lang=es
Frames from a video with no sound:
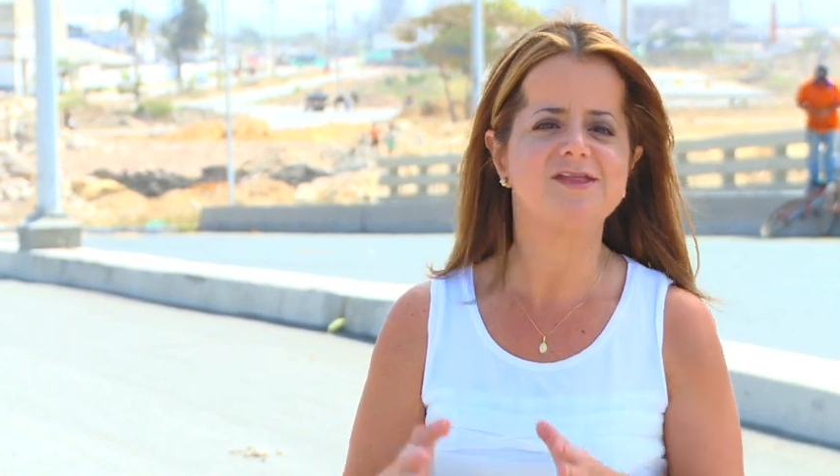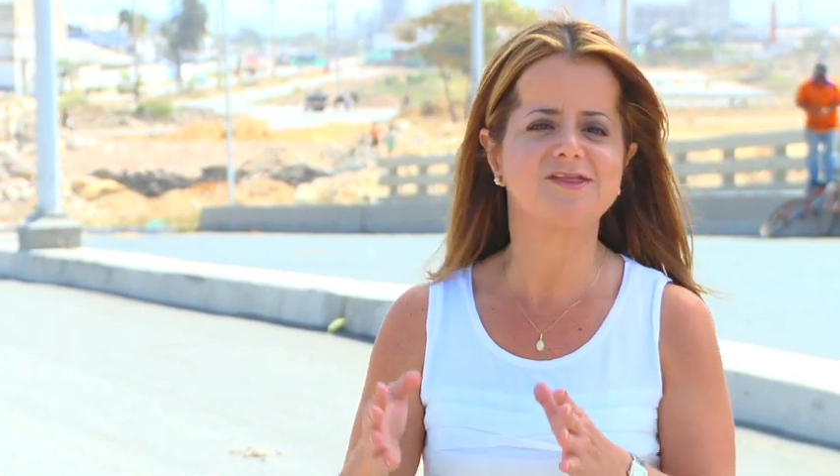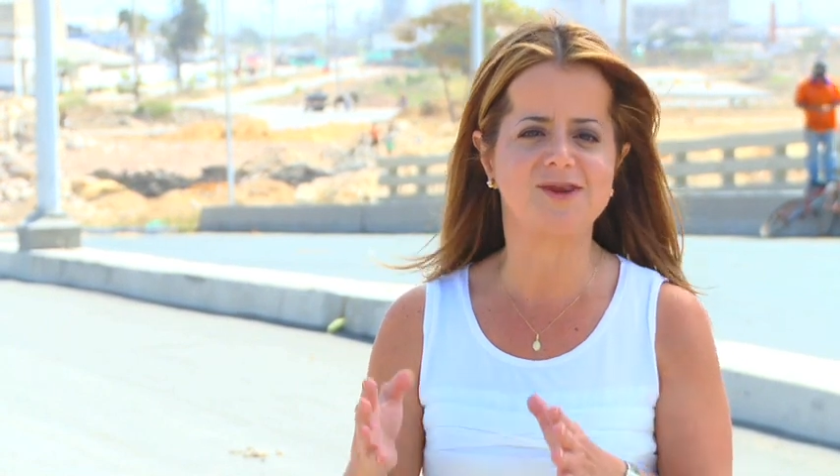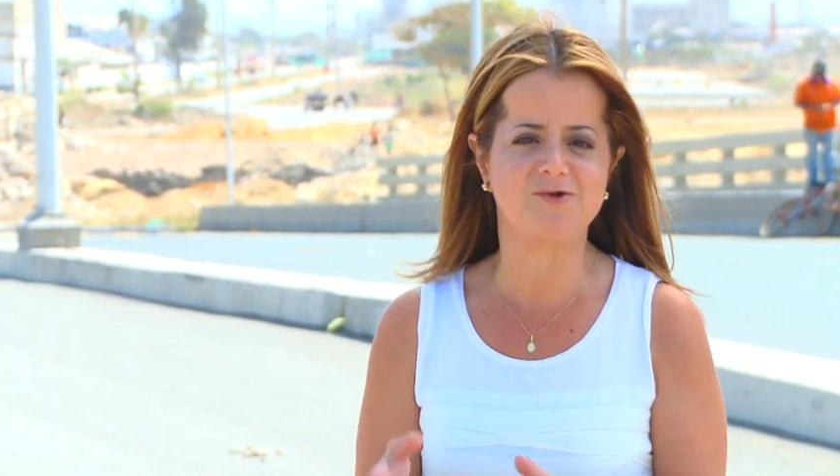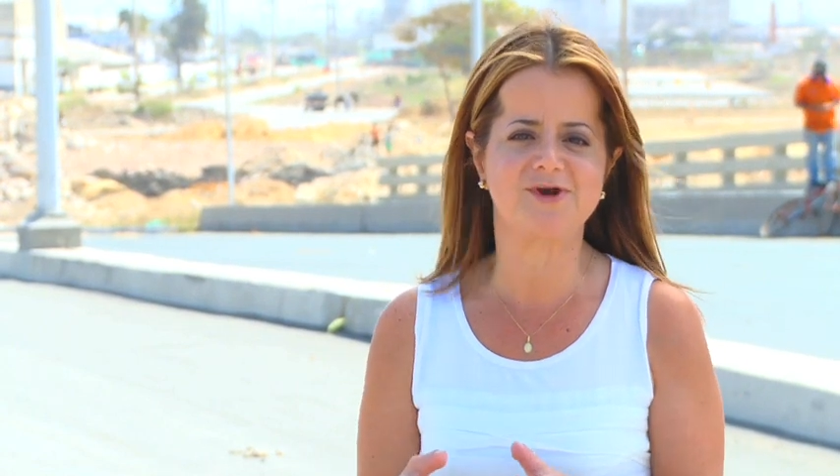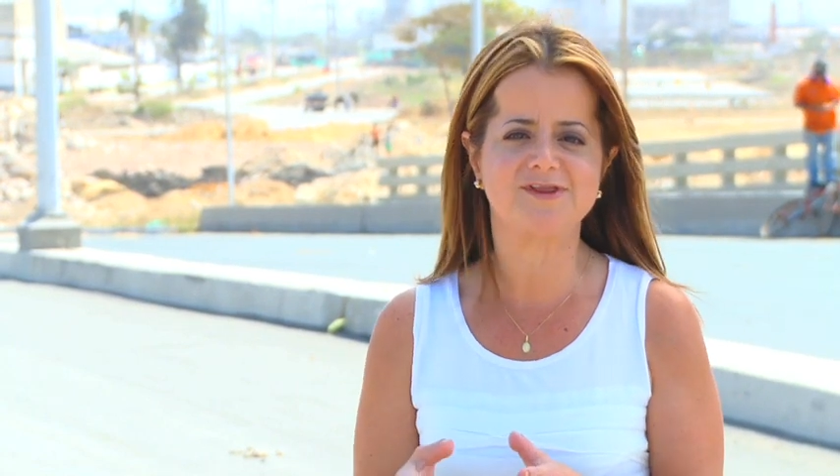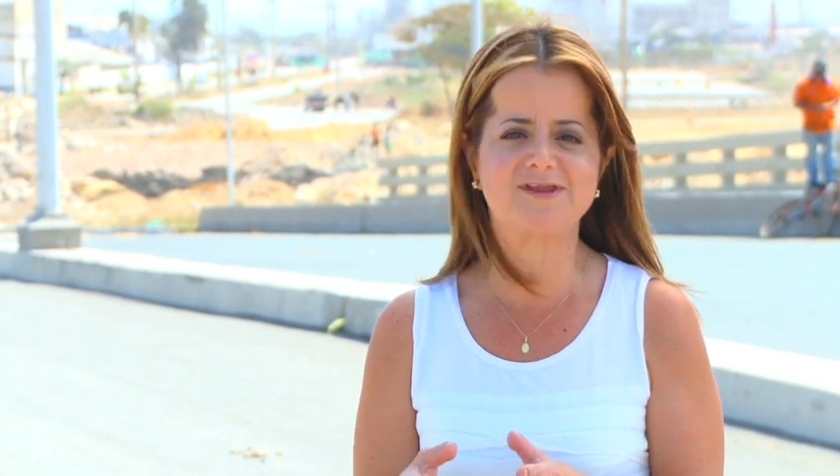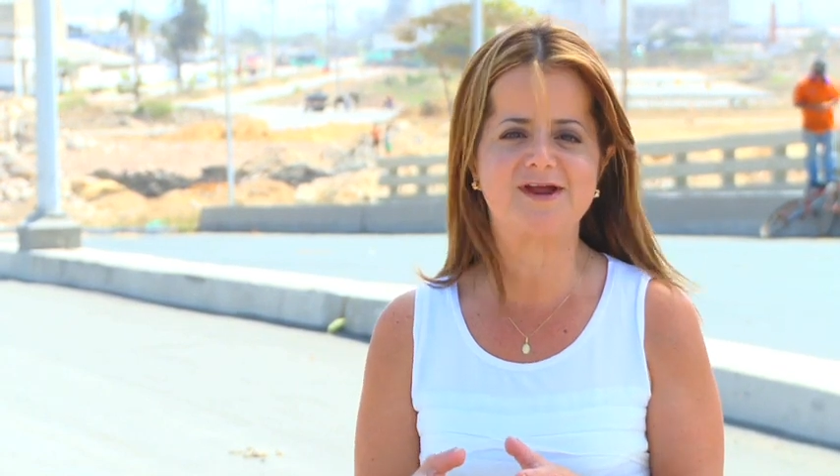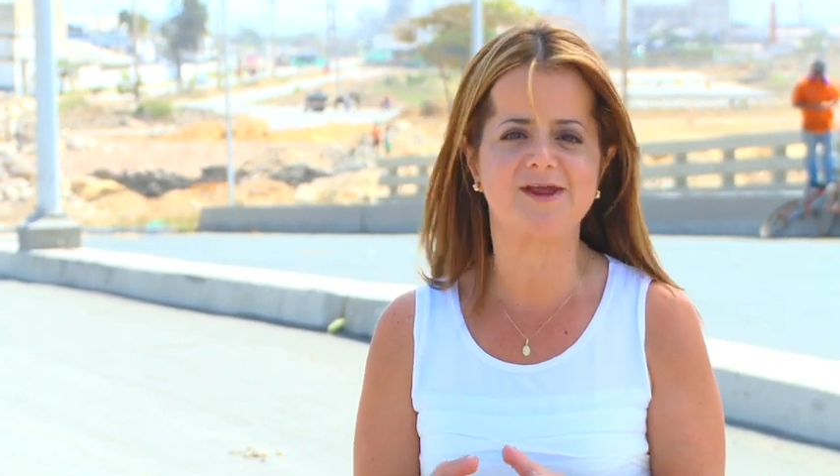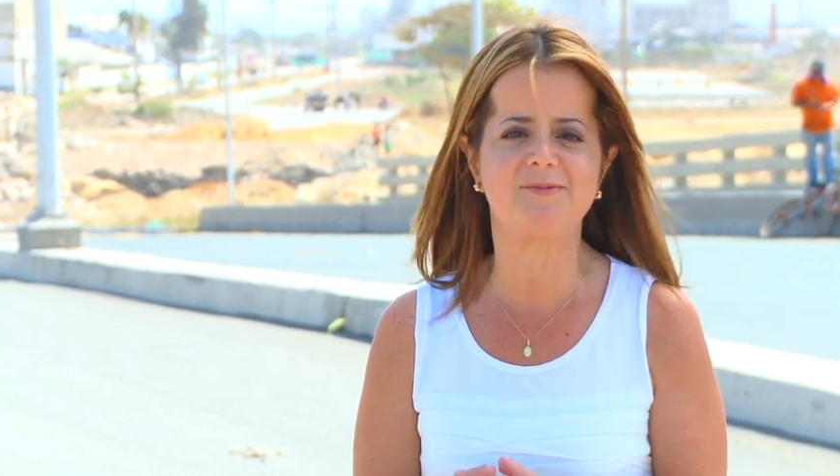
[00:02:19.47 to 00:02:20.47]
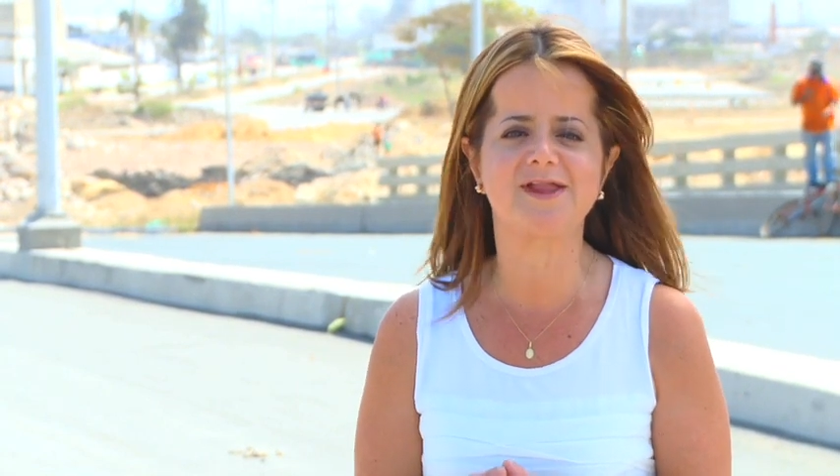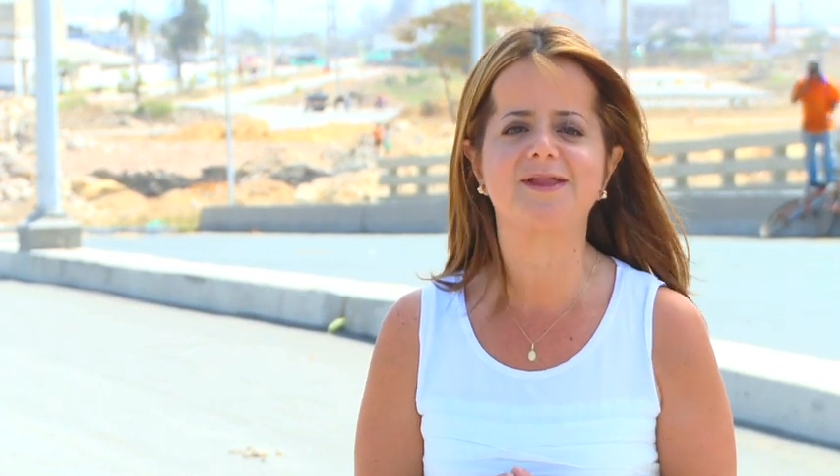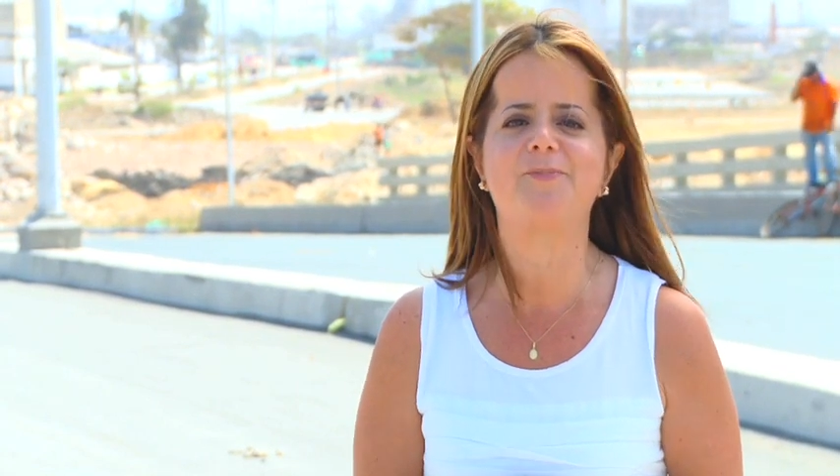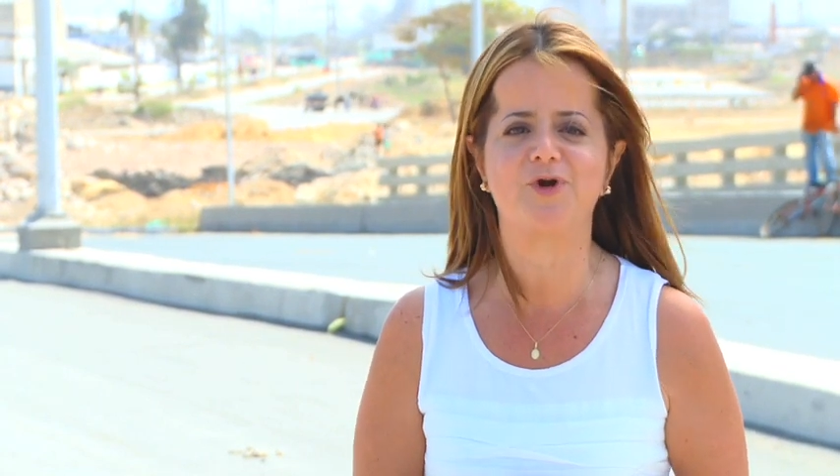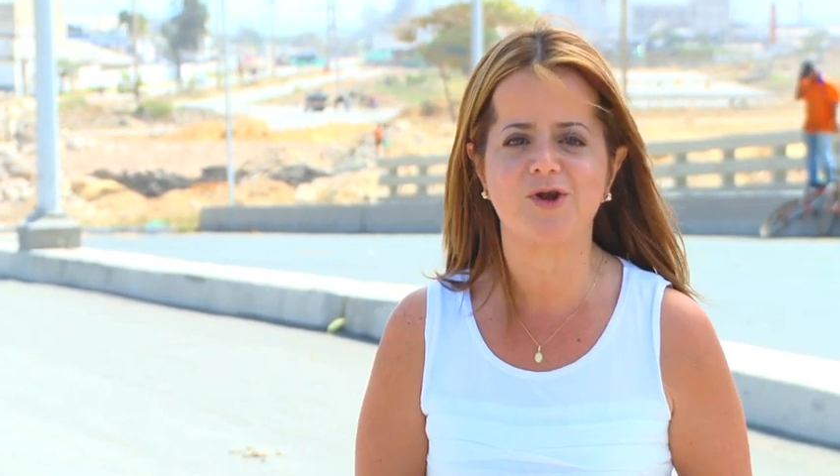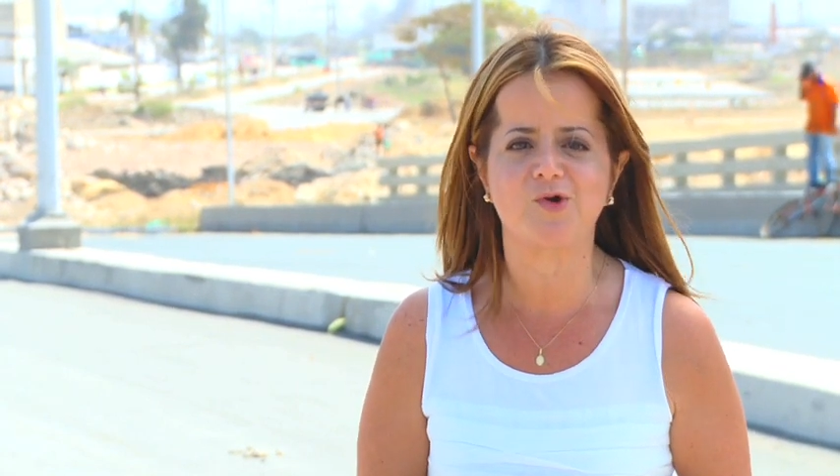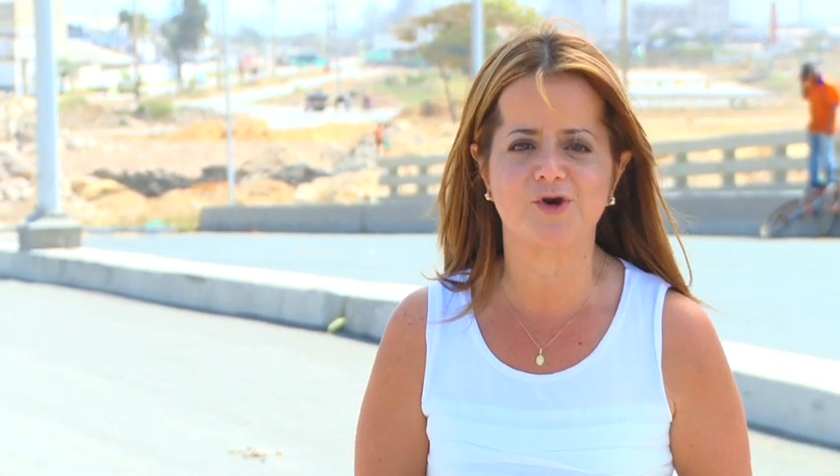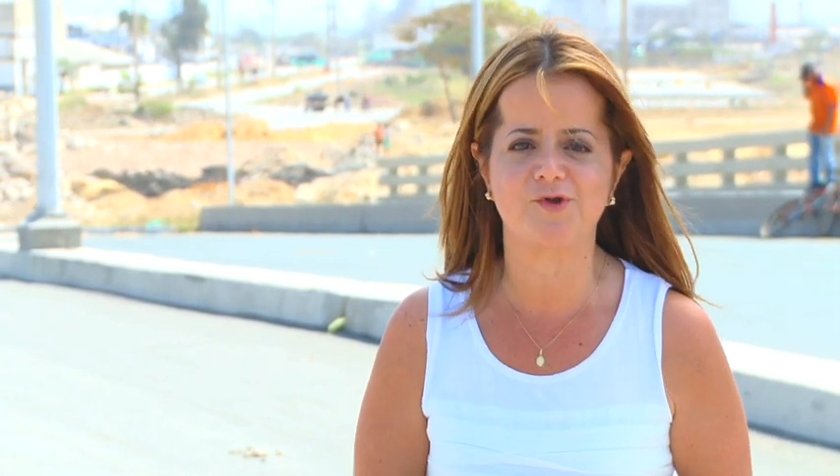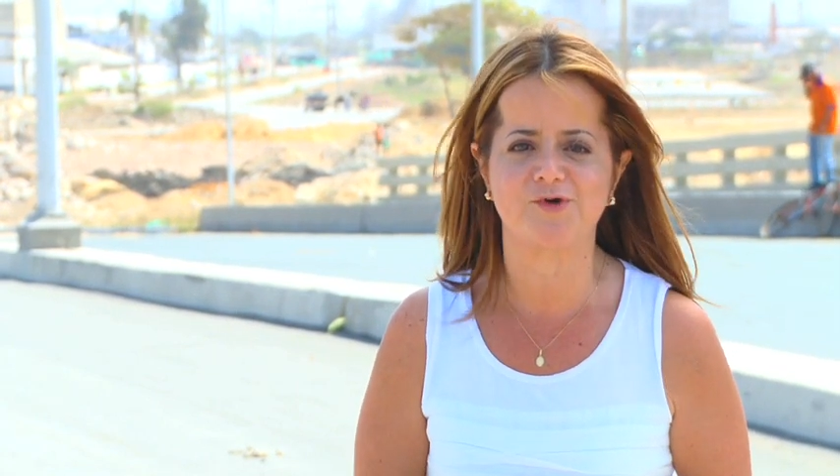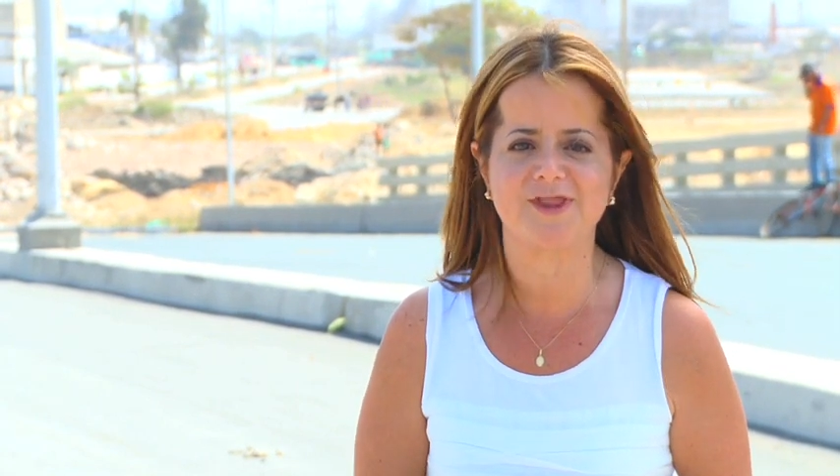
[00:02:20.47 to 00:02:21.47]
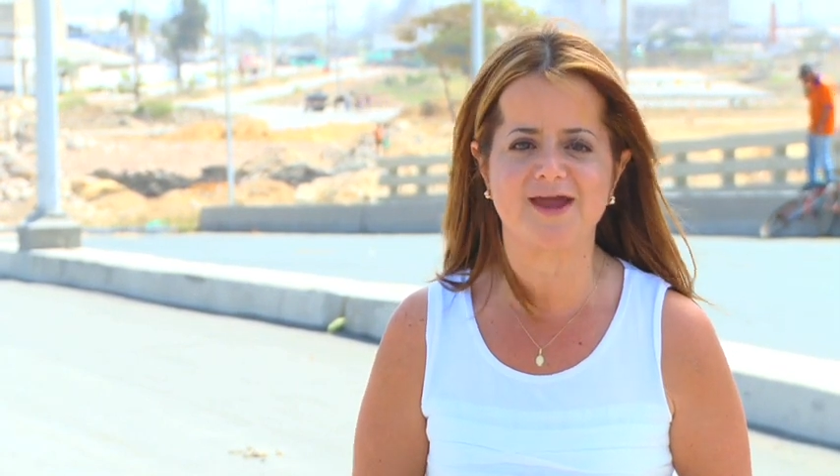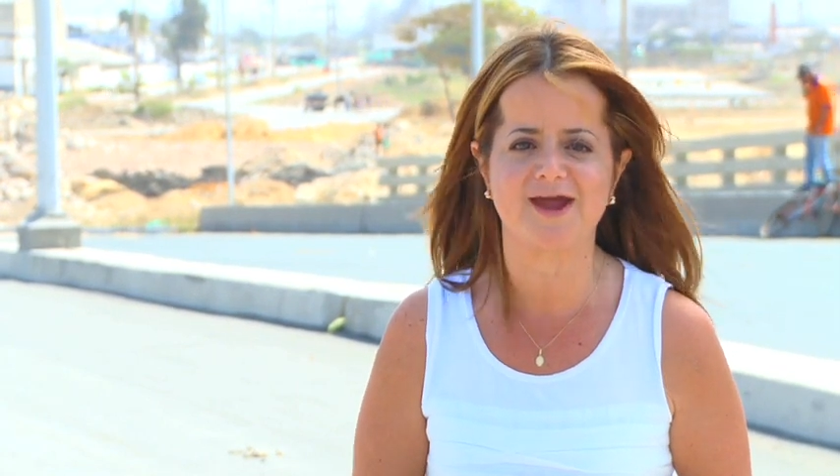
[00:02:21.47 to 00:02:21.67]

sino necesariamente por el corredor de